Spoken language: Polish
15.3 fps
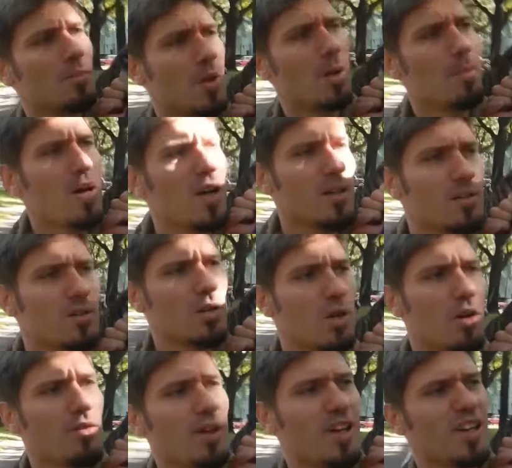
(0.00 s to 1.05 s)
miałem
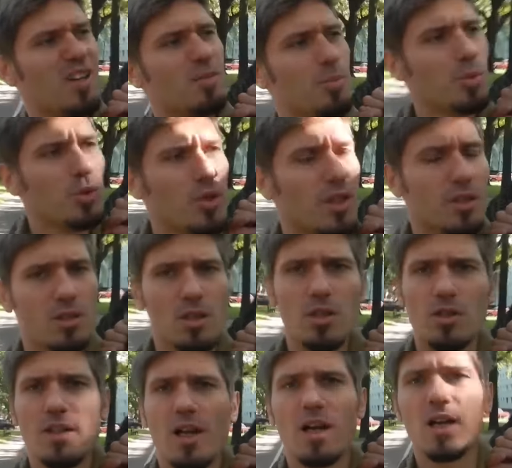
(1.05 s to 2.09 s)
hardkorowe półtorej
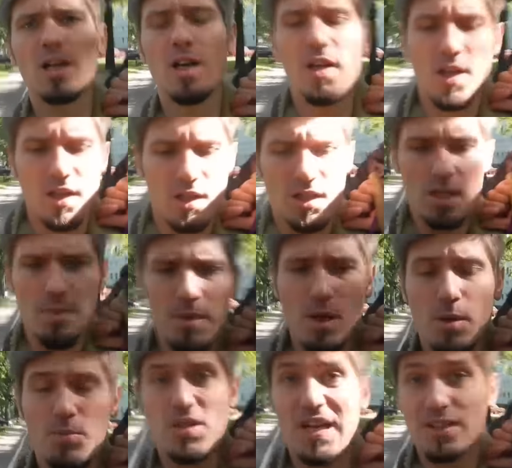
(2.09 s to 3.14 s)
tygodnia i nie
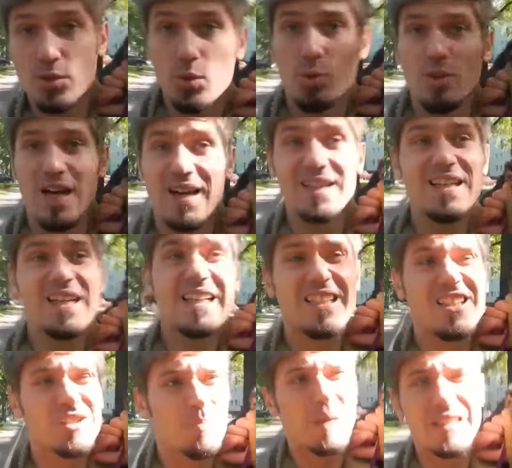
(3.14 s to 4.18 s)
miałem czasu na ani
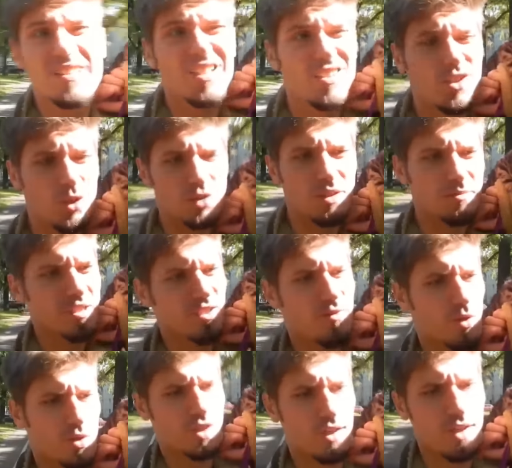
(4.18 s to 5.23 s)
jeden spacer z kotem na
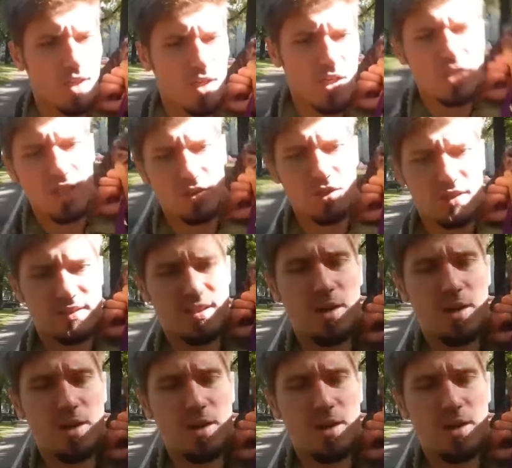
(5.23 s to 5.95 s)
dworze, co jest